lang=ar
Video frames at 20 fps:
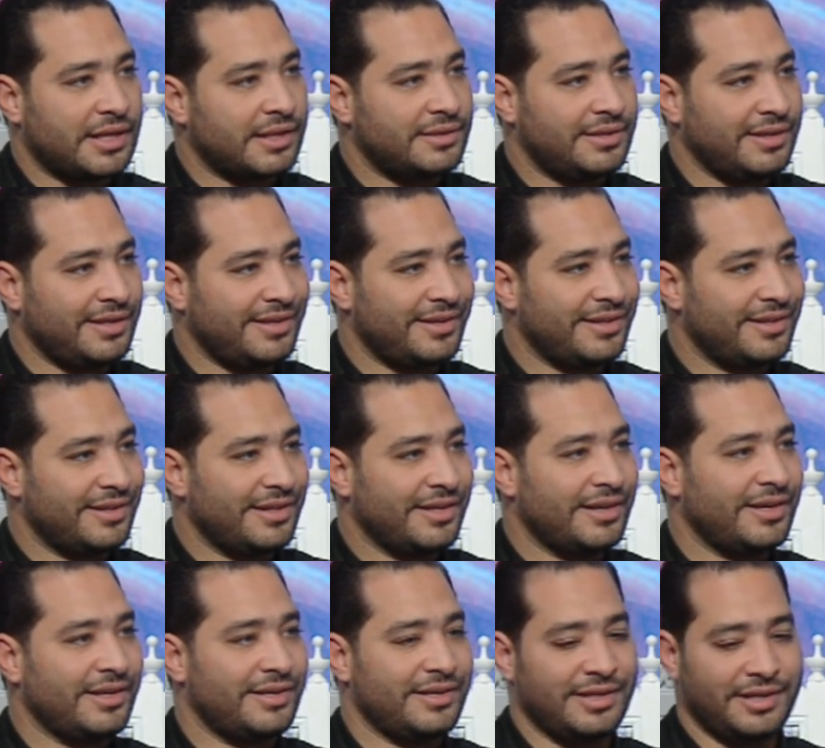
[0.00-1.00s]
قد ايه
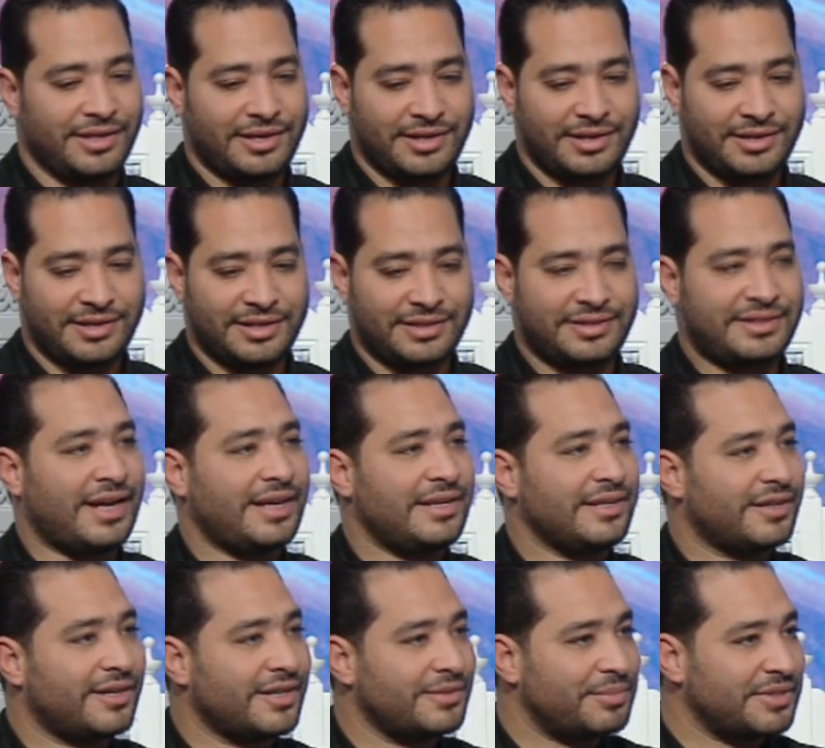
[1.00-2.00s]

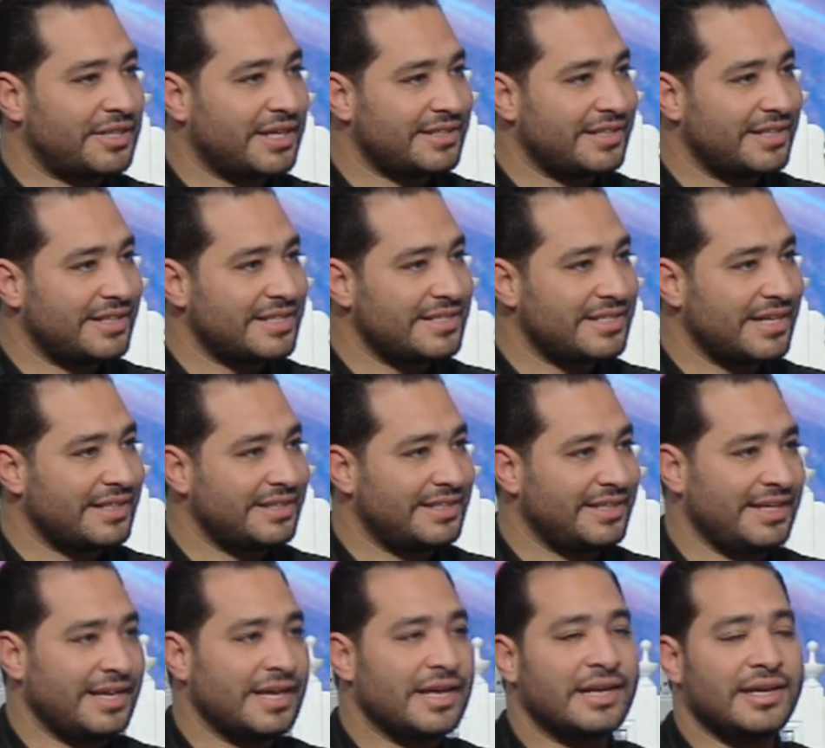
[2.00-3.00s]
التعليقات بتاعه الناس
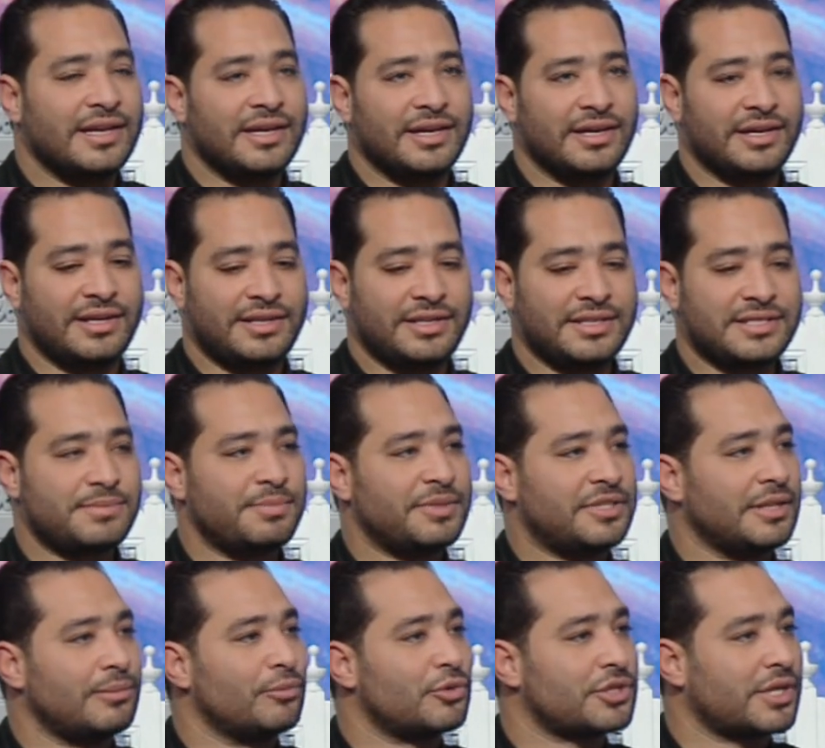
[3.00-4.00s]
قد ايه آه،
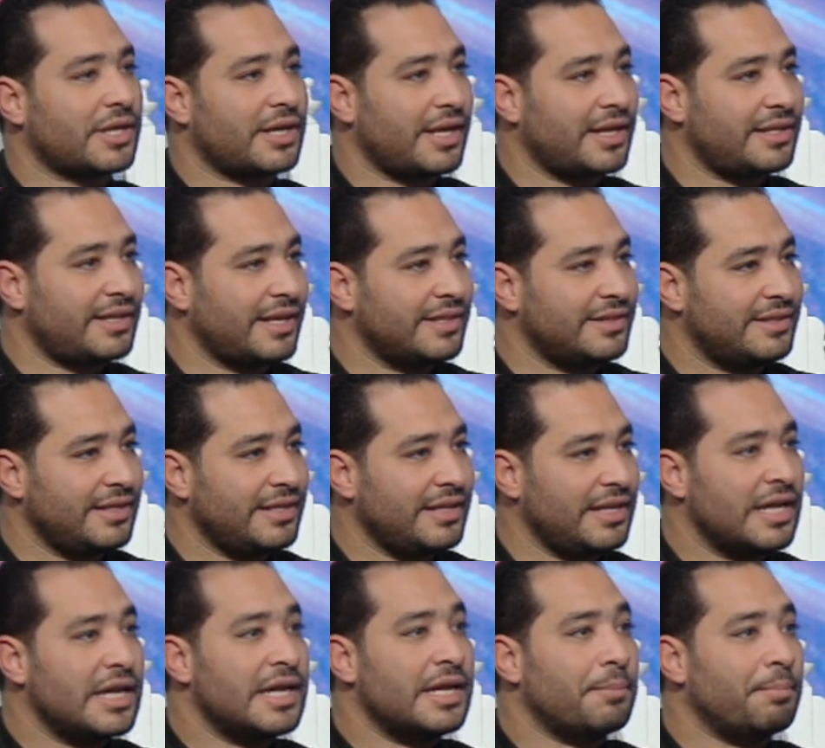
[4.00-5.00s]
نسبه المشاركات قد
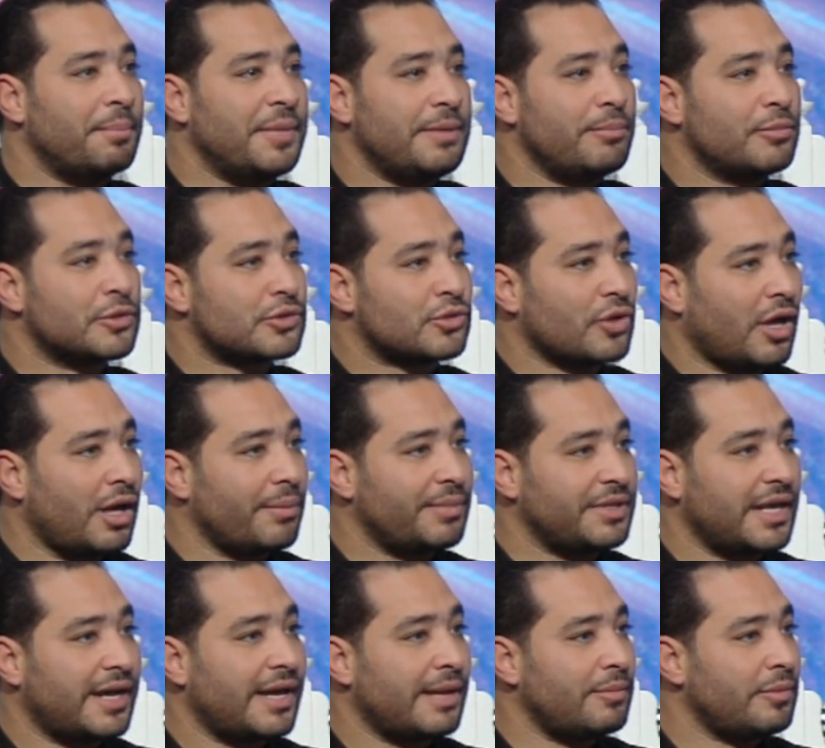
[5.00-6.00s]
ايه مين من
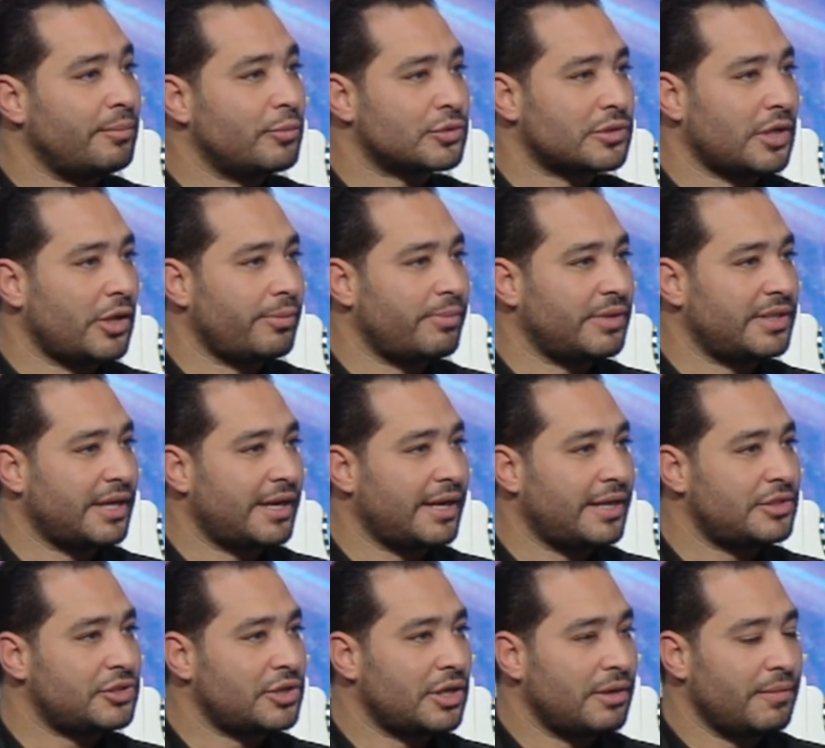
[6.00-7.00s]
صحابي دخل مين من صحابي ما
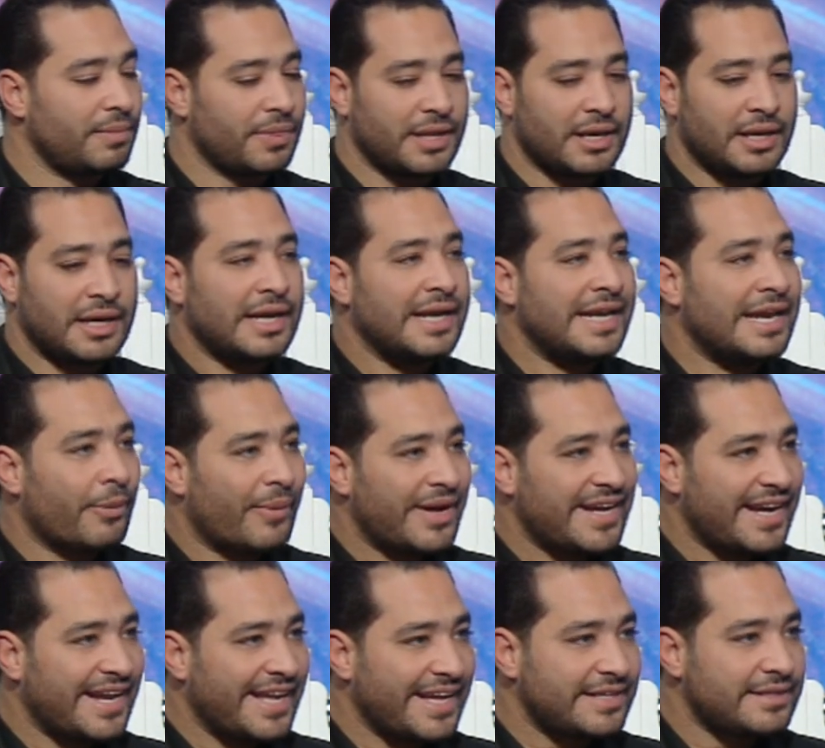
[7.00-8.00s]
دخلش
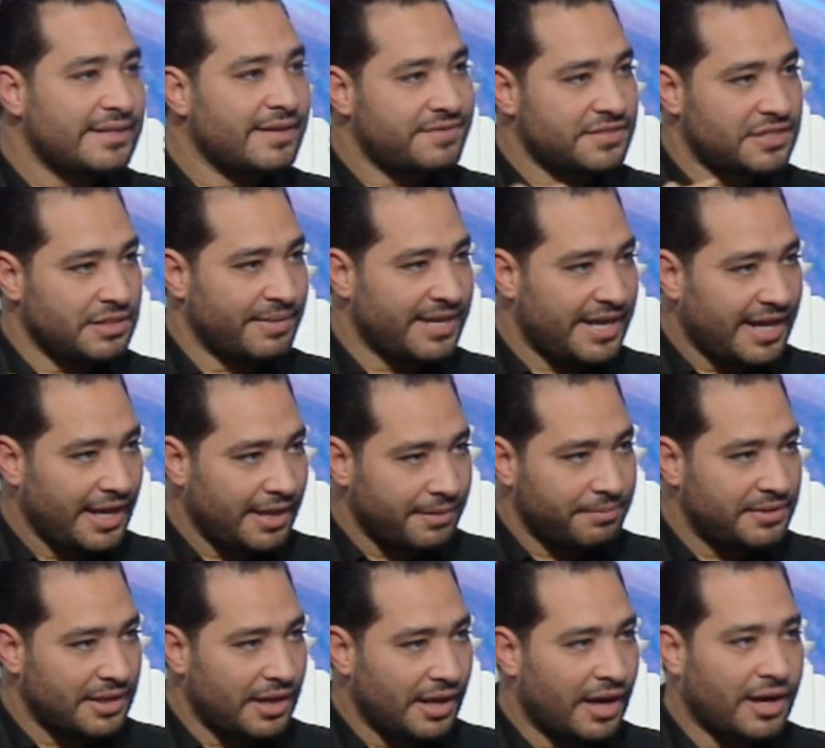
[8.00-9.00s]
لو انا لقيت نفسي
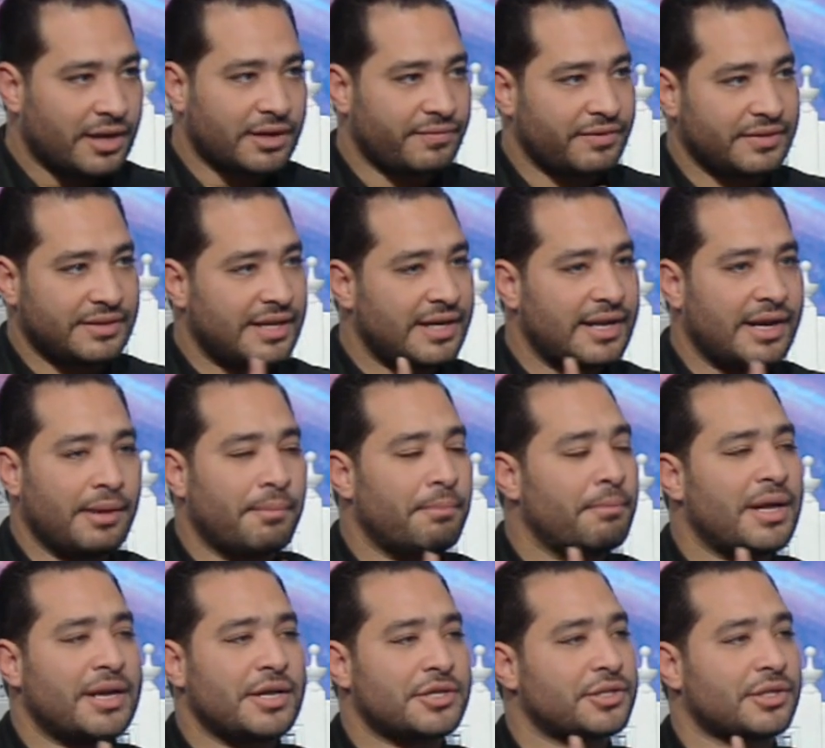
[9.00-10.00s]
براقب ده اعرف ان انا
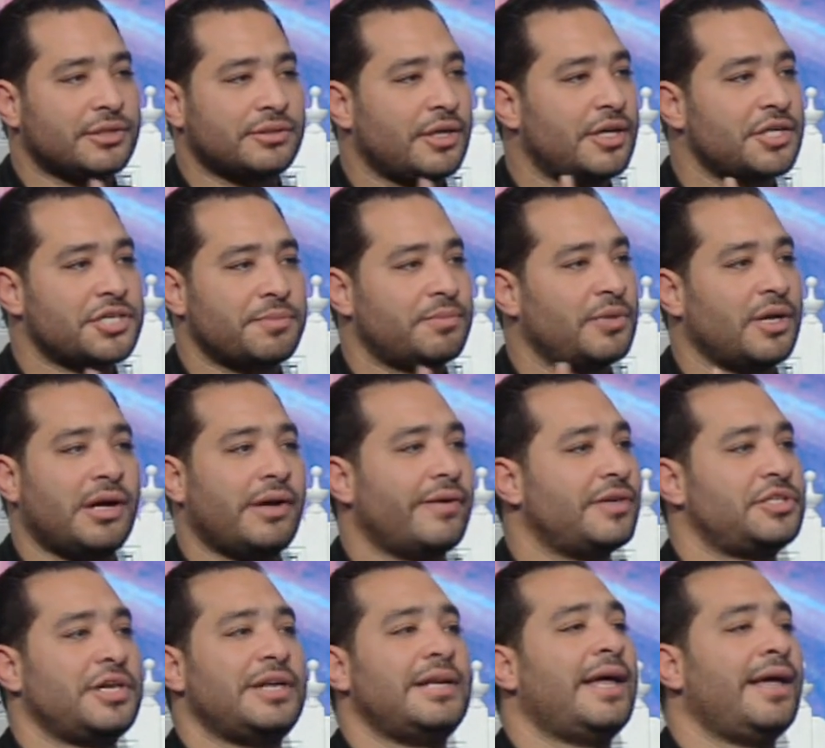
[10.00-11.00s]
ما نشرتهاش
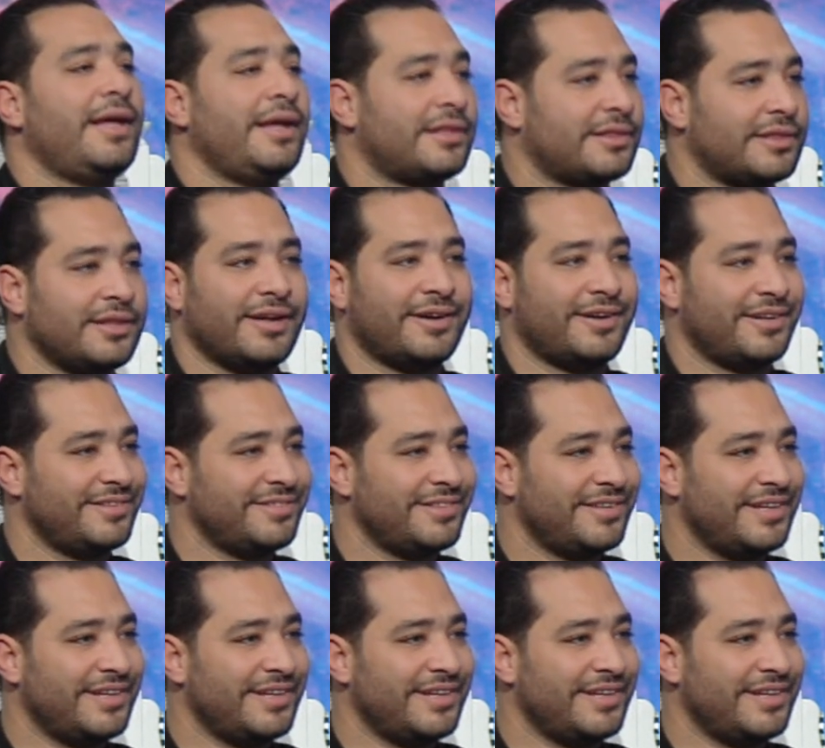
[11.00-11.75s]
ابتغاء وجه الله اطلاقا